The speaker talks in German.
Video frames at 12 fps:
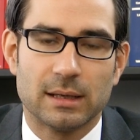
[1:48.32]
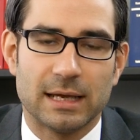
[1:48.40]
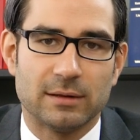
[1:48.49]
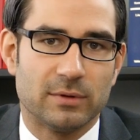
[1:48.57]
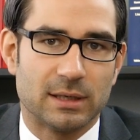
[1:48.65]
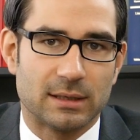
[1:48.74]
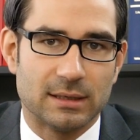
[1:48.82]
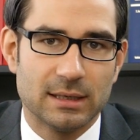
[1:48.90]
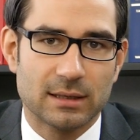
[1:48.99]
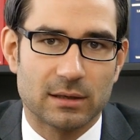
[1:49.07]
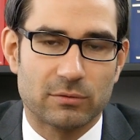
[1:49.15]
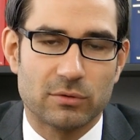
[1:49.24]
entweder
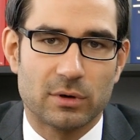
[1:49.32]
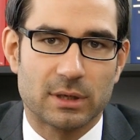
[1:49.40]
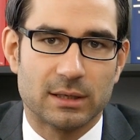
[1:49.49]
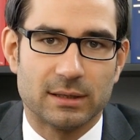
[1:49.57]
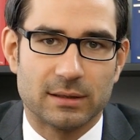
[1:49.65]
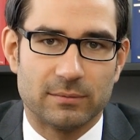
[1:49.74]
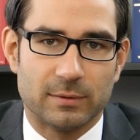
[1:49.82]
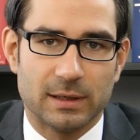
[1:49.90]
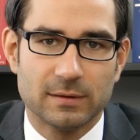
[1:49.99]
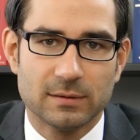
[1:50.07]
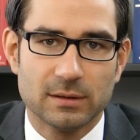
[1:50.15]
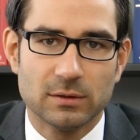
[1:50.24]
nicht erforderlich
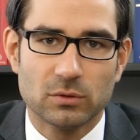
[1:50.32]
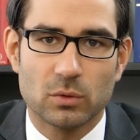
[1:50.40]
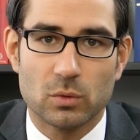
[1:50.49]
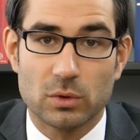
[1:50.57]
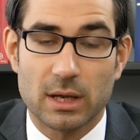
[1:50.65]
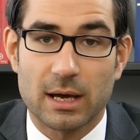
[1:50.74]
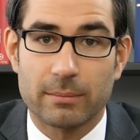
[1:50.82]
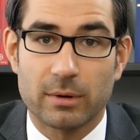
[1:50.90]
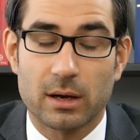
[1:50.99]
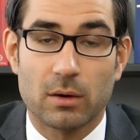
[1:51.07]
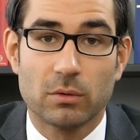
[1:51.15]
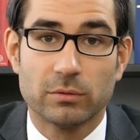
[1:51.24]
gewesen ist oder
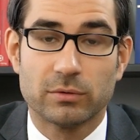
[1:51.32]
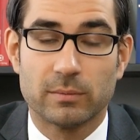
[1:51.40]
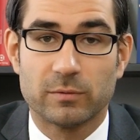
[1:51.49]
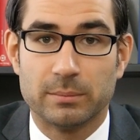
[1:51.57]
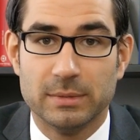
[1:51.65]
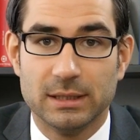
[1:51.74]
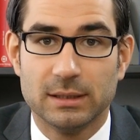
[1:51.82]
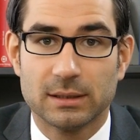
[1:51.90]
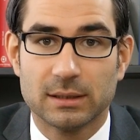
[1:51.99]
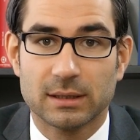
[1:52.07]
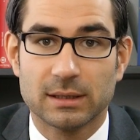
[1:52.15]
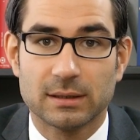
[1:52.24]
aber auch vom
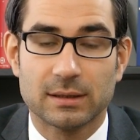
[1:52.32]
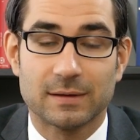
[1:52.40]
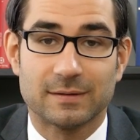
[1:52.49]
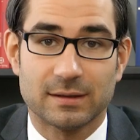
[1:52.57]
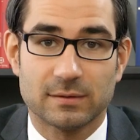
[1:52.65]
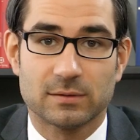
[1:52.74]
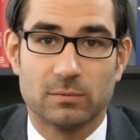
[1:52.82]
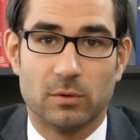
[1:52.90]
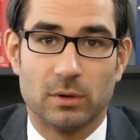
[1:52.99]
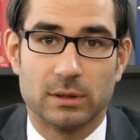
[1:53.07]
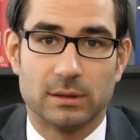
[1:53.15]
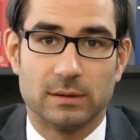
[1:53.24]
Familiengericht ersetzt
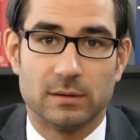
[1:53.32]
worden